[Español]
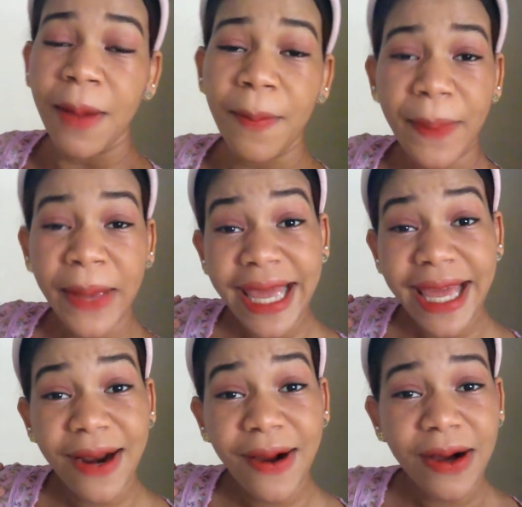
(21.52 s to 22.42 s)

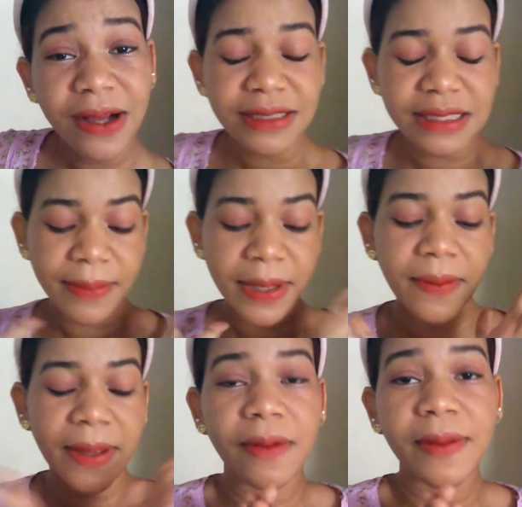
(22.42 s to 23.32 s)
pero se me
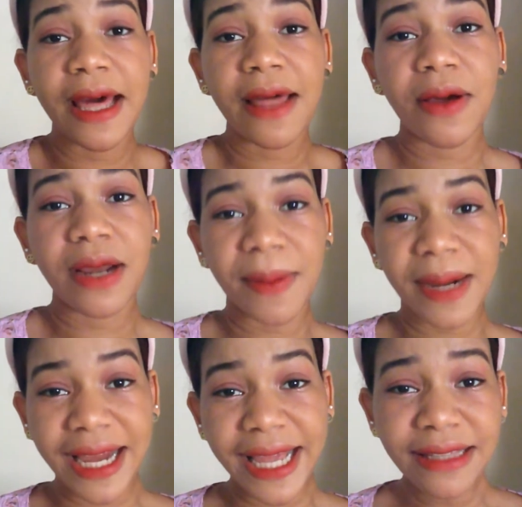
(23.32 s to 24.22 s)
había olvidado grabar
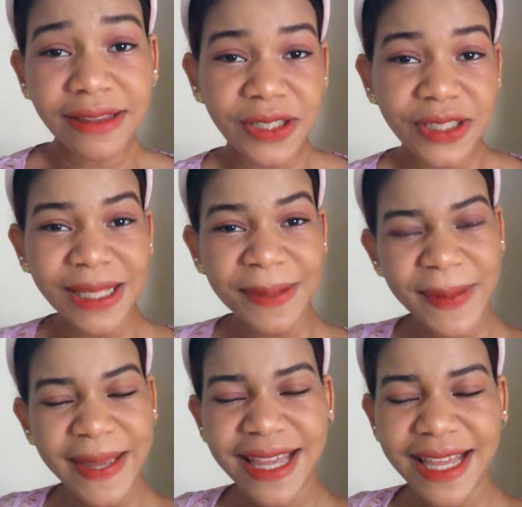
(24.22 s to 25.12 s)
la intro y
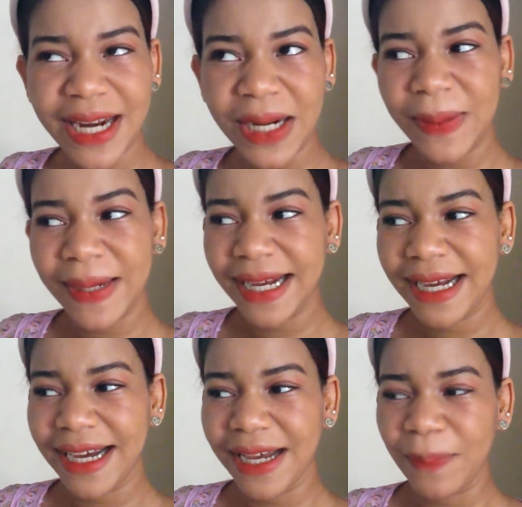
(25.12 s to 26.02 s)
también
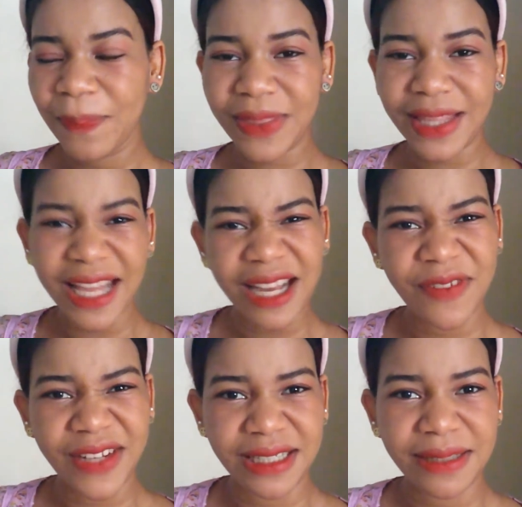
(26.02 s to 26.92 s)
grabar el
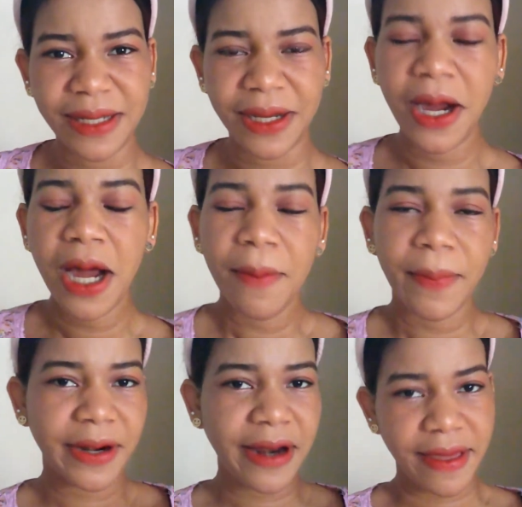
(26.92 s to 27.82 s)
final del video.
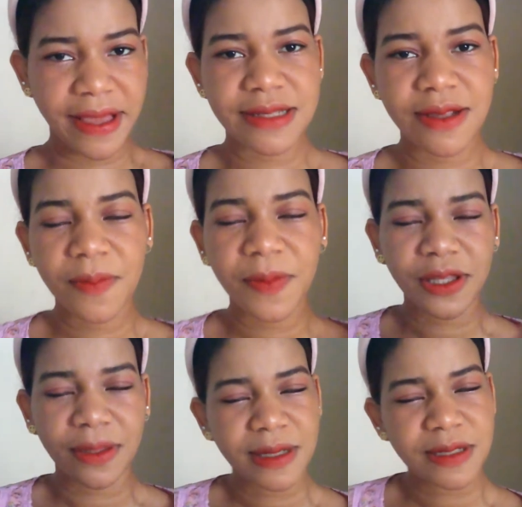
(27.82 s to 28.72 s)
Pero nada, ya estoy un
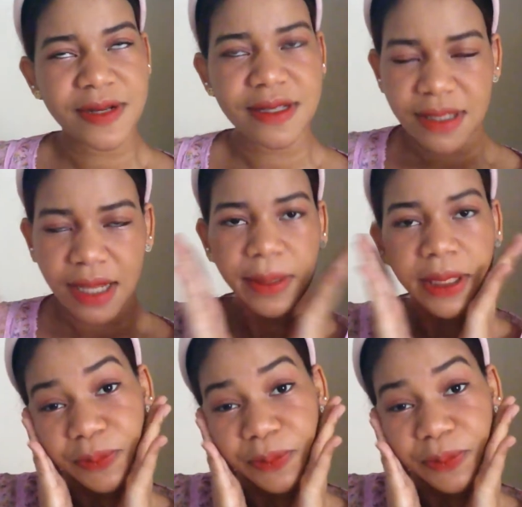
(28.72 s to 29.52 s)
poquito más presentable.